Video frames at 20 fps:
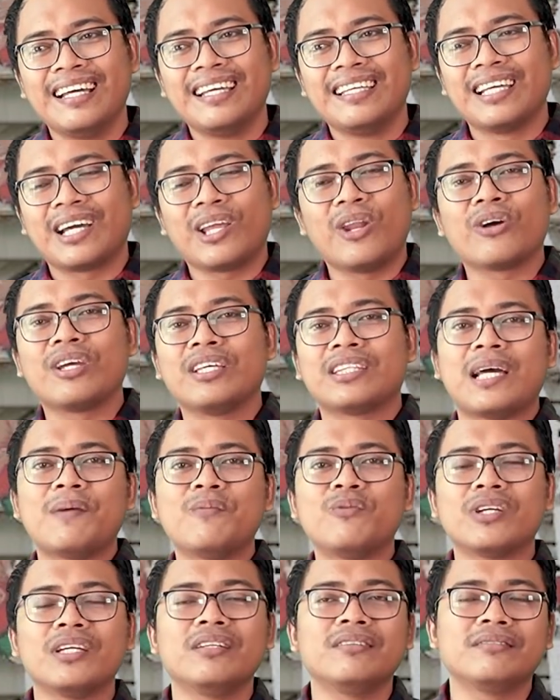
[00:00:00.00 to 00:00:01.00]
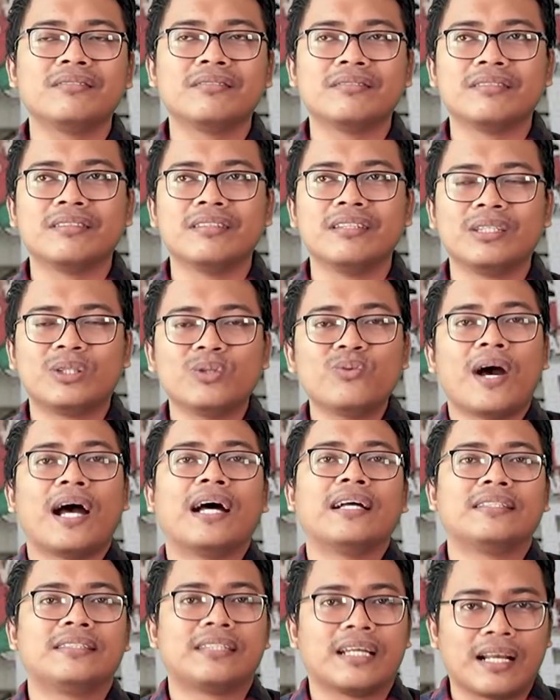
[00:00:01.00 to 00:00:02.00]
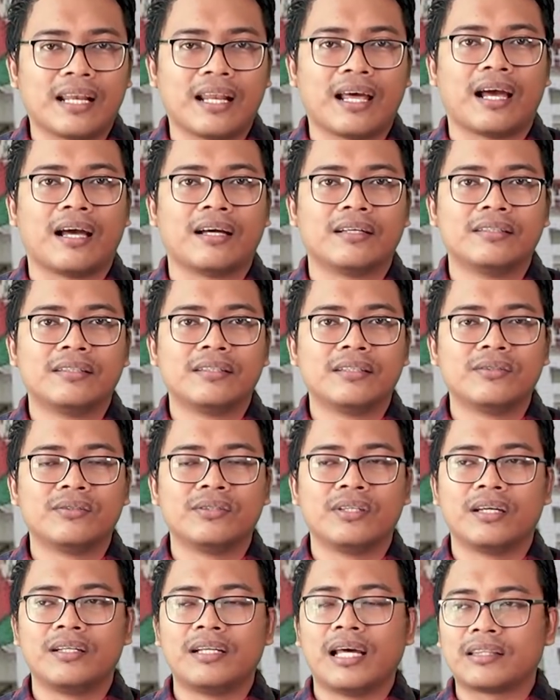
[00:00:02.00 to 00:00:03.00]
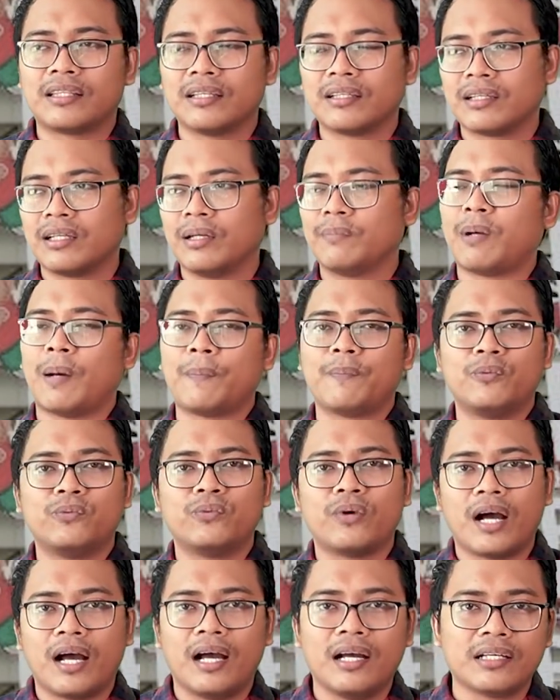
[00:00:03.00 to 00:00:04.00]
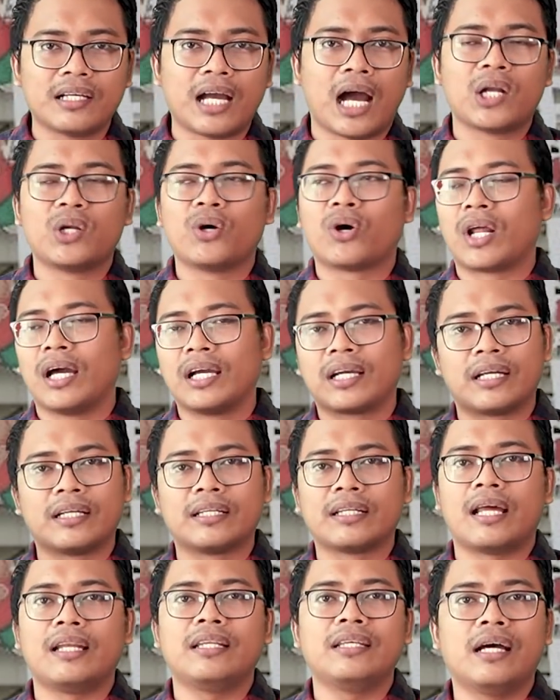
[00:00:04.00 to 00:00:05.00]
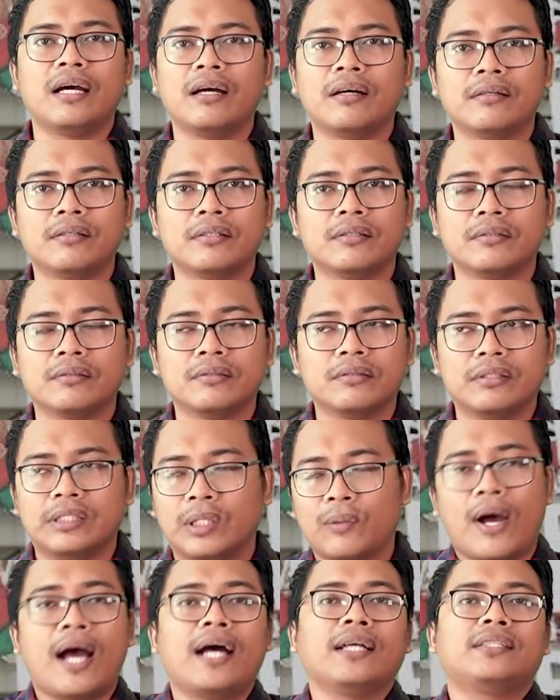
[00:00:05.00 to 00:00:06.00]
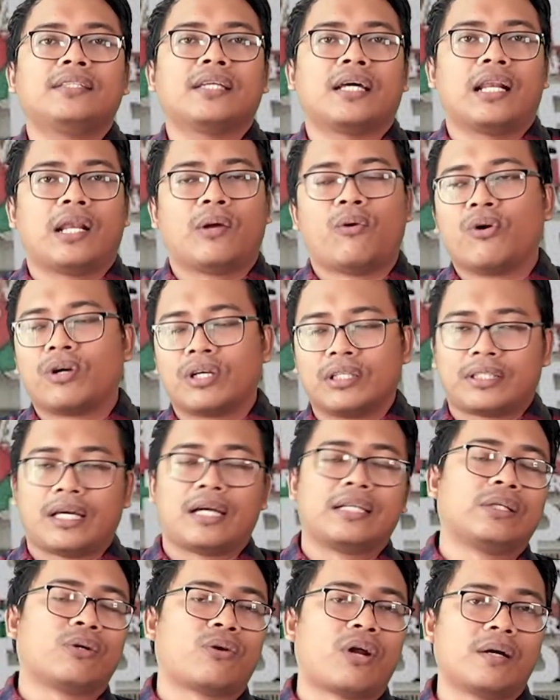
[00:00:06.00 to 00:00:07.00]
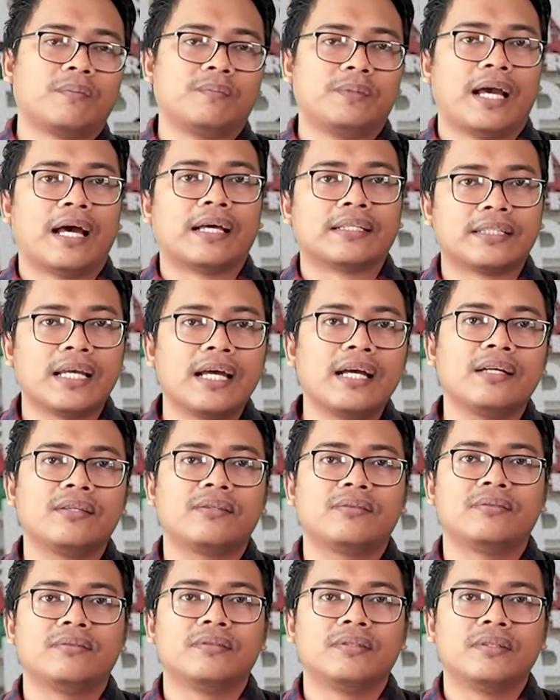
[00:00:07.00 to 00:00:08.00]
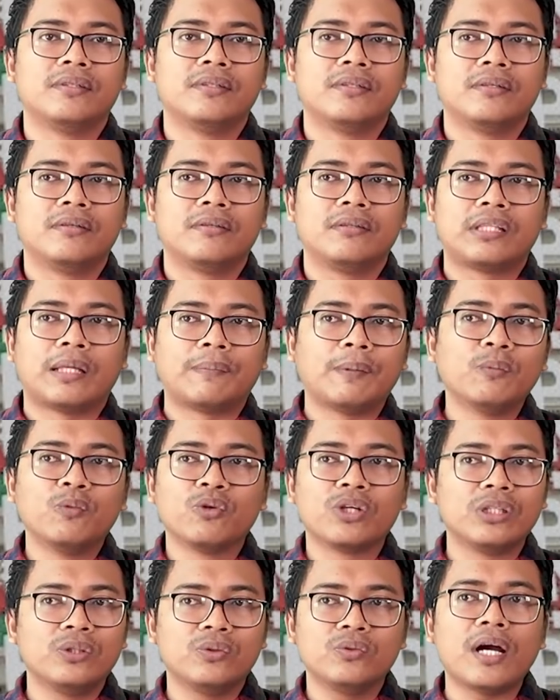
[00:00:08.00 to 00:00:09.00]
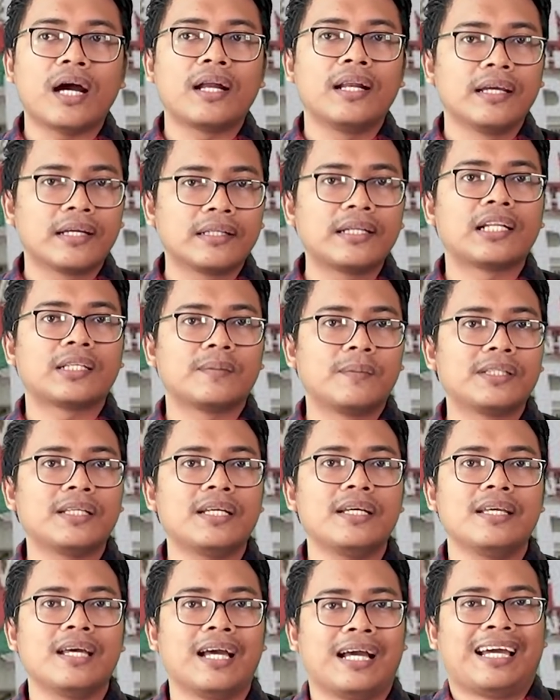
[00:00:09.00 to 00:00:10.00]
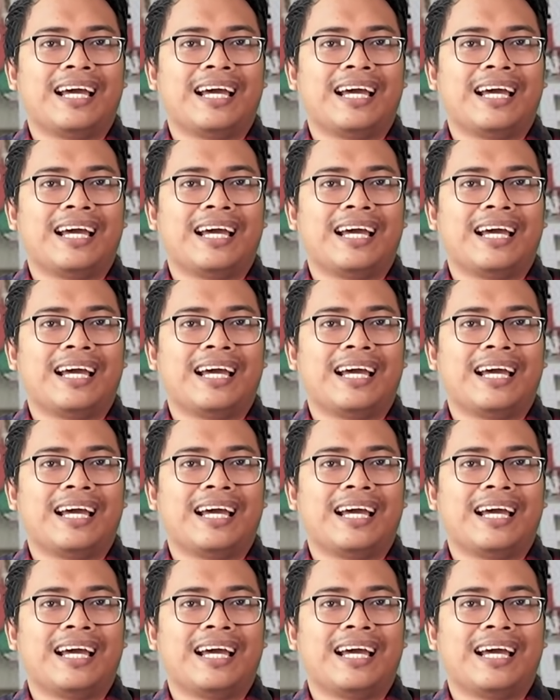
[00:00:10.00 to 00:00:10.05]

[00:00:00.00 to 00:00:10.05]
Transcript: ya kalau kita mungkin itu wajar lah gitu ya datang ke Papua nggak ada orang kenal ya ya wajar loh kita ini orang biasa gitu tapi mungkin juga ada yang kenal sama saya